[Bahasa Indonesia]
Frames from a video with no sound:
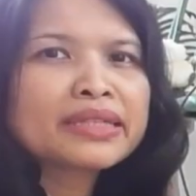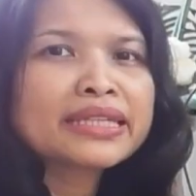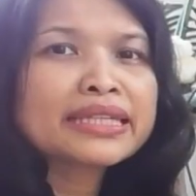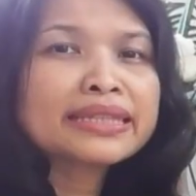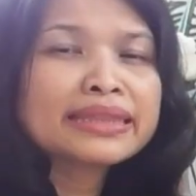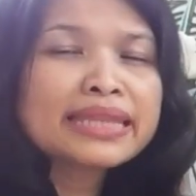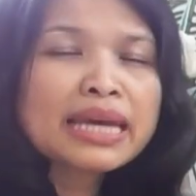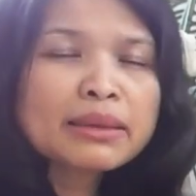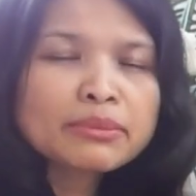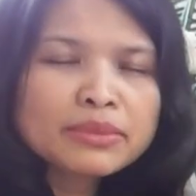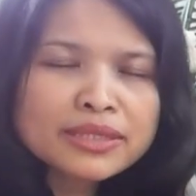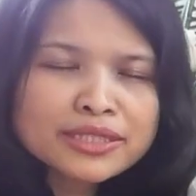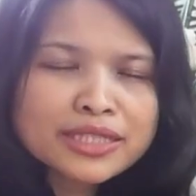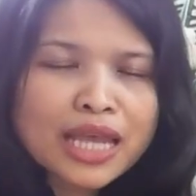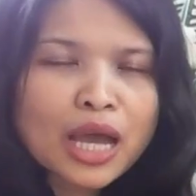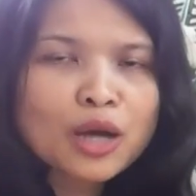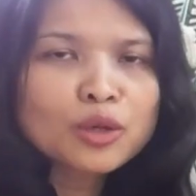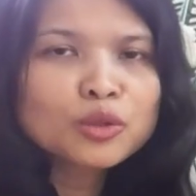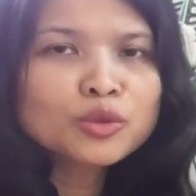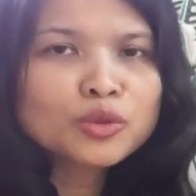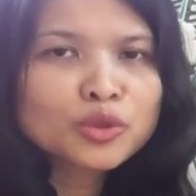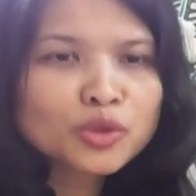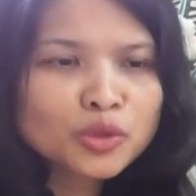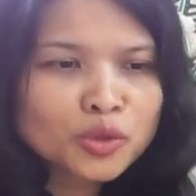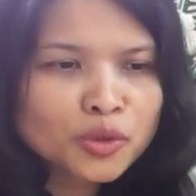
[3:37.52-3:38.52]
Kita
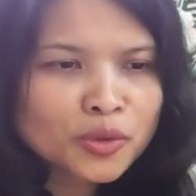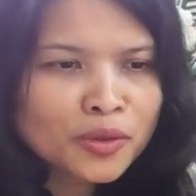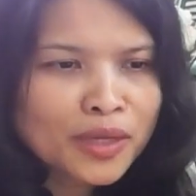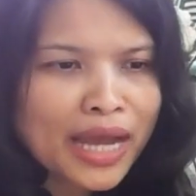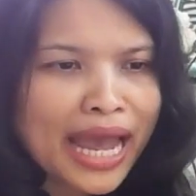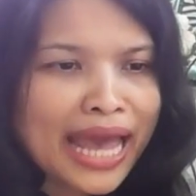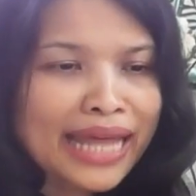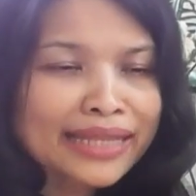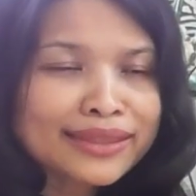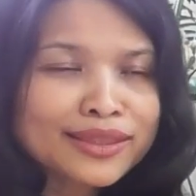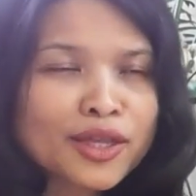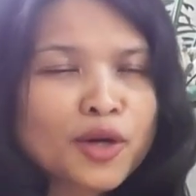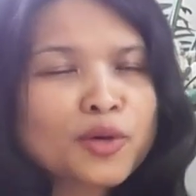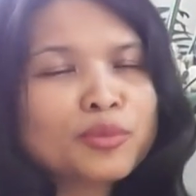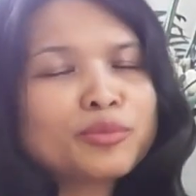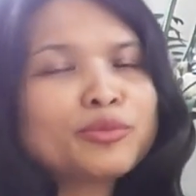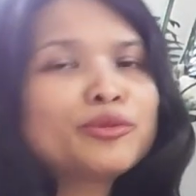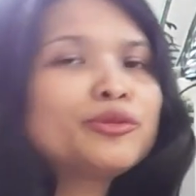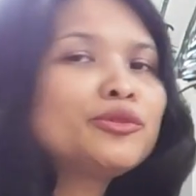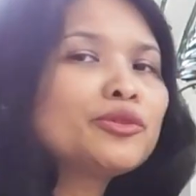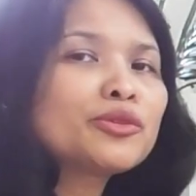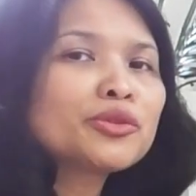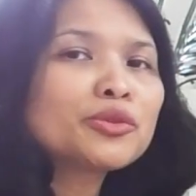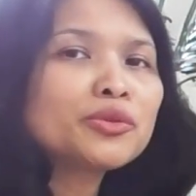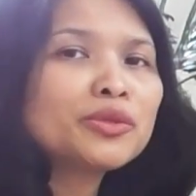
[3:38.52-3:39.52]
bisa untung
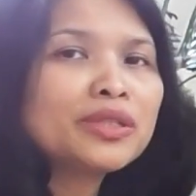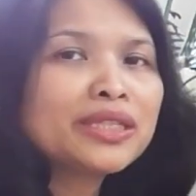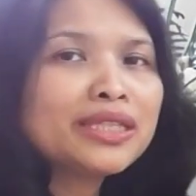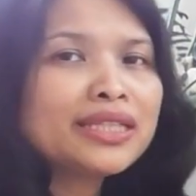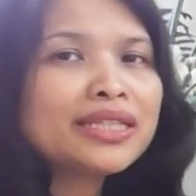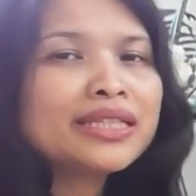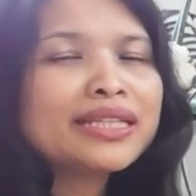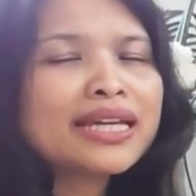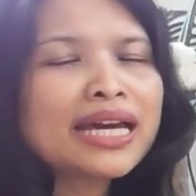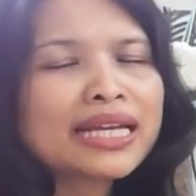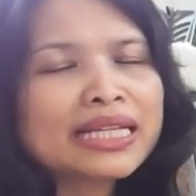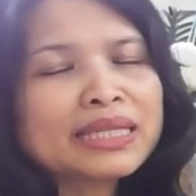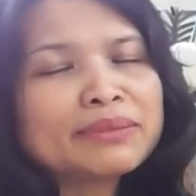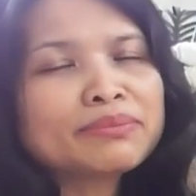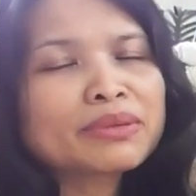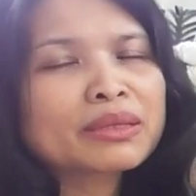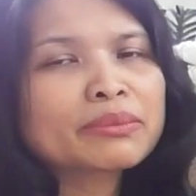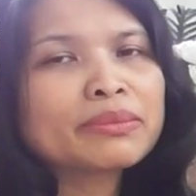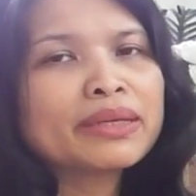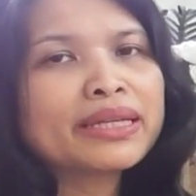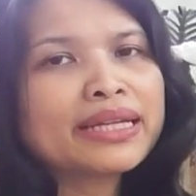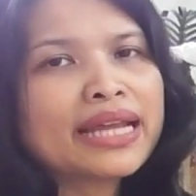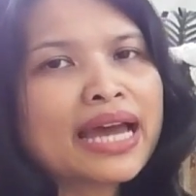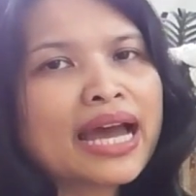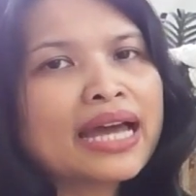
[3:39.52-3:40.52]
ataupun rugi dari
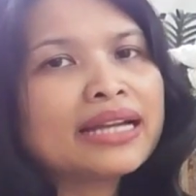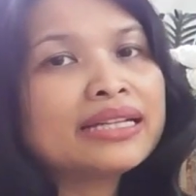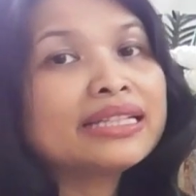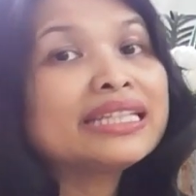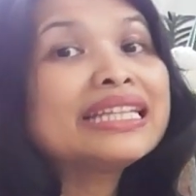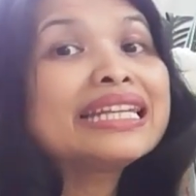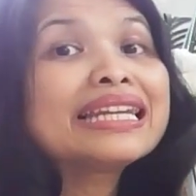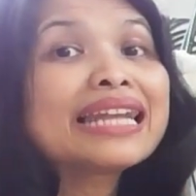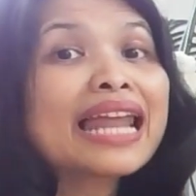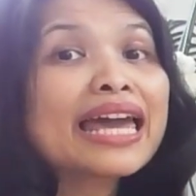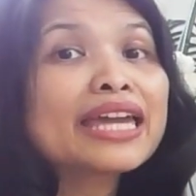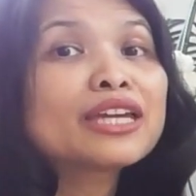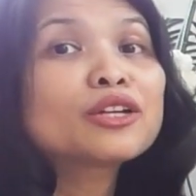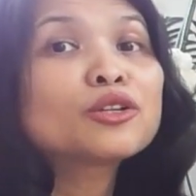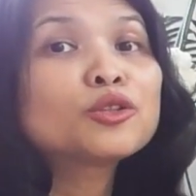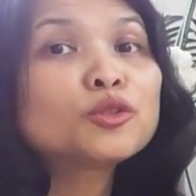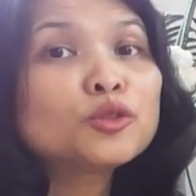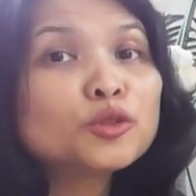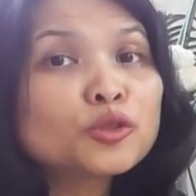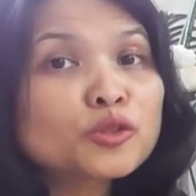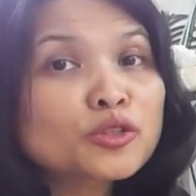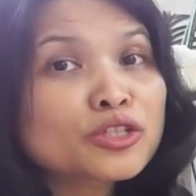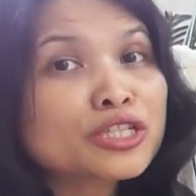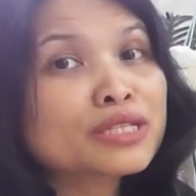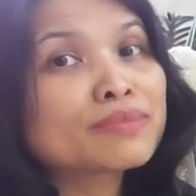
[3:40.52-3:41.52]
perbedaan nilai
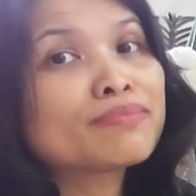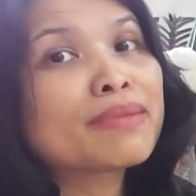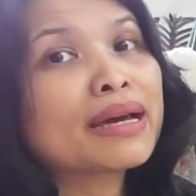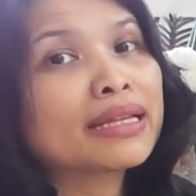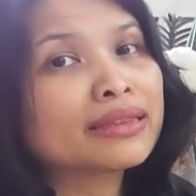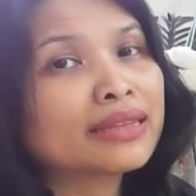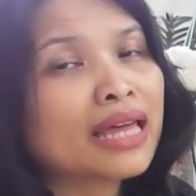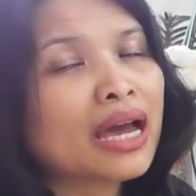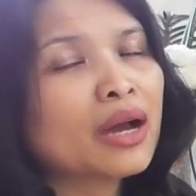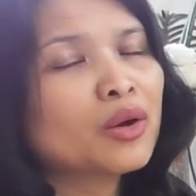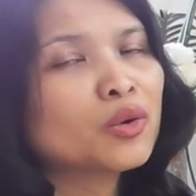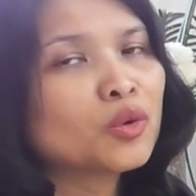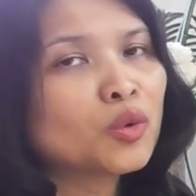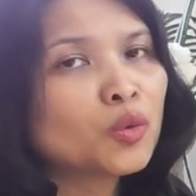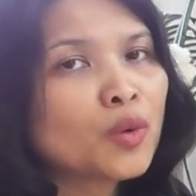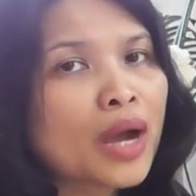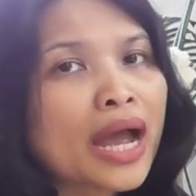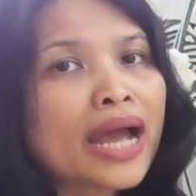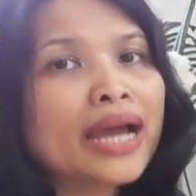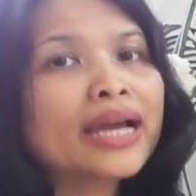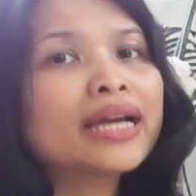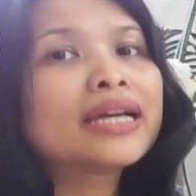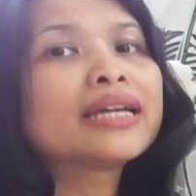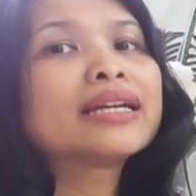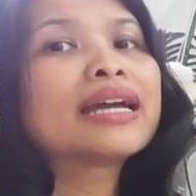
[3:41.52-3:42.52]
kurs mata
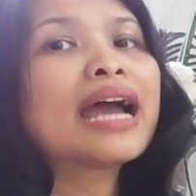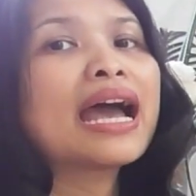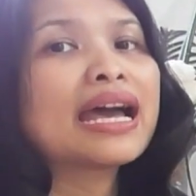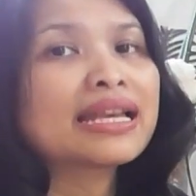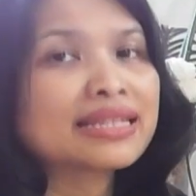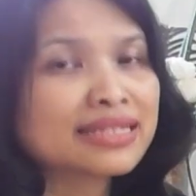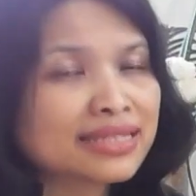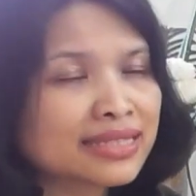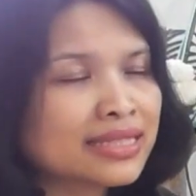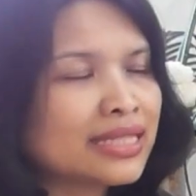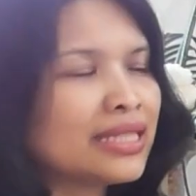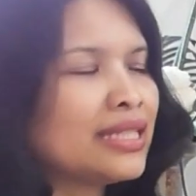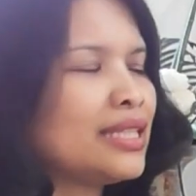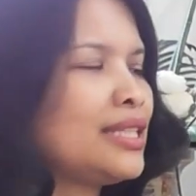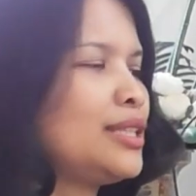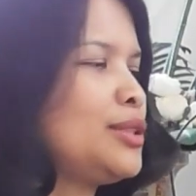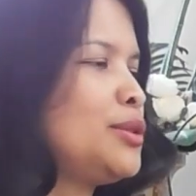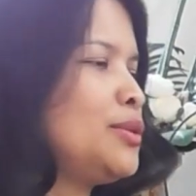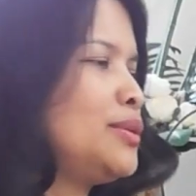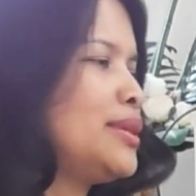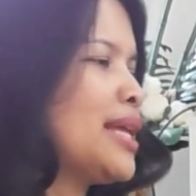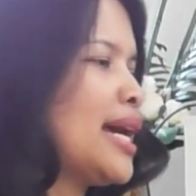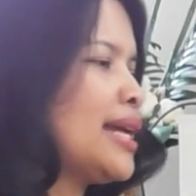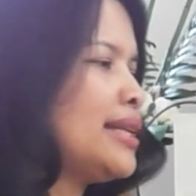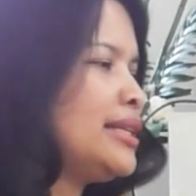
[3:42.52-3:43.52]
uang asing
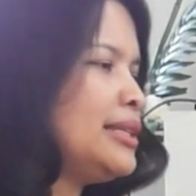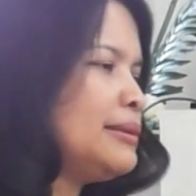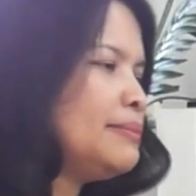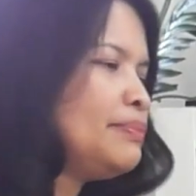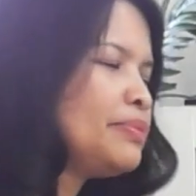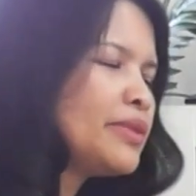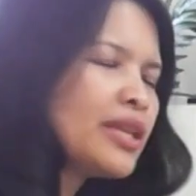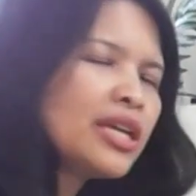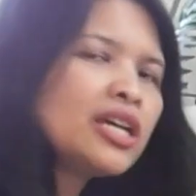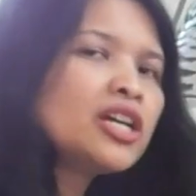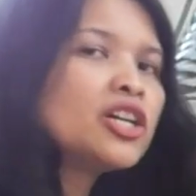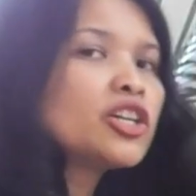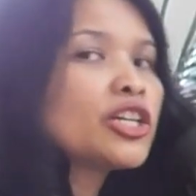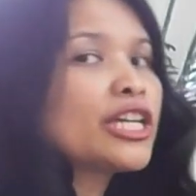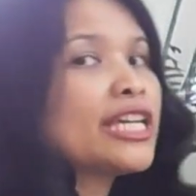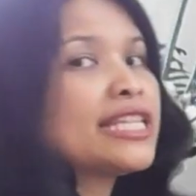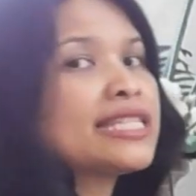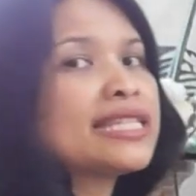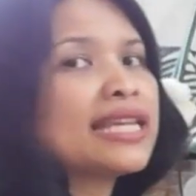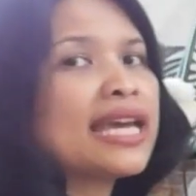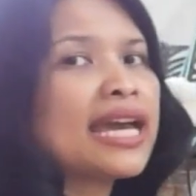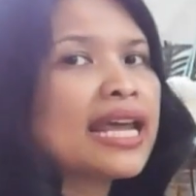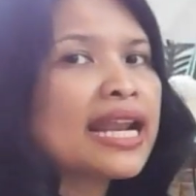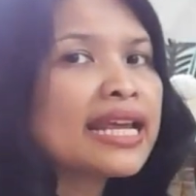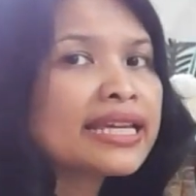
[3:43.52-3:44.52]
itu tadi. Oke,
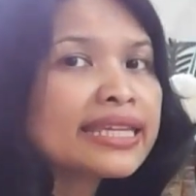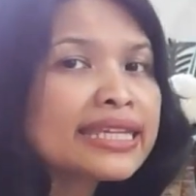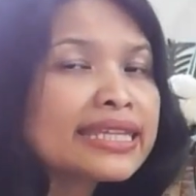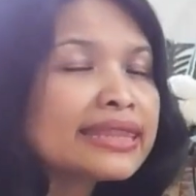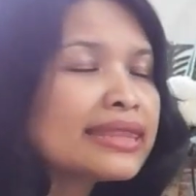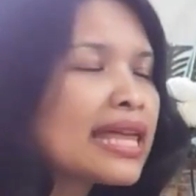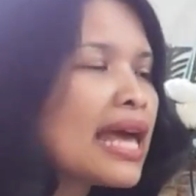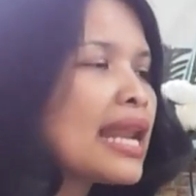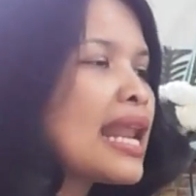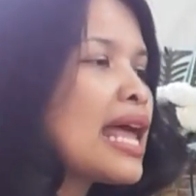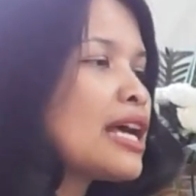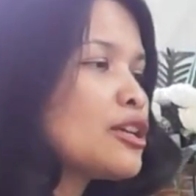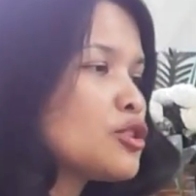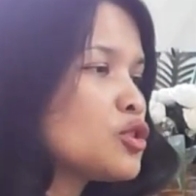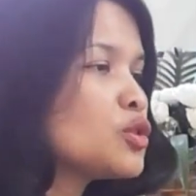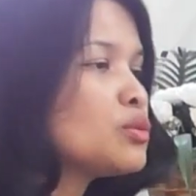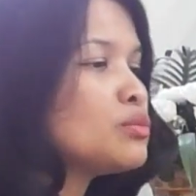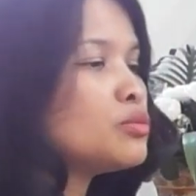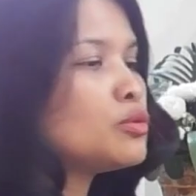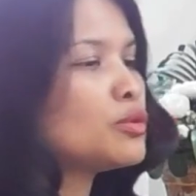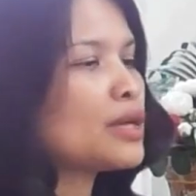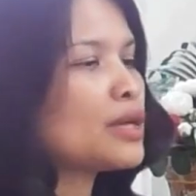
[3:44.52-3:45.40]
sekarang kita langsung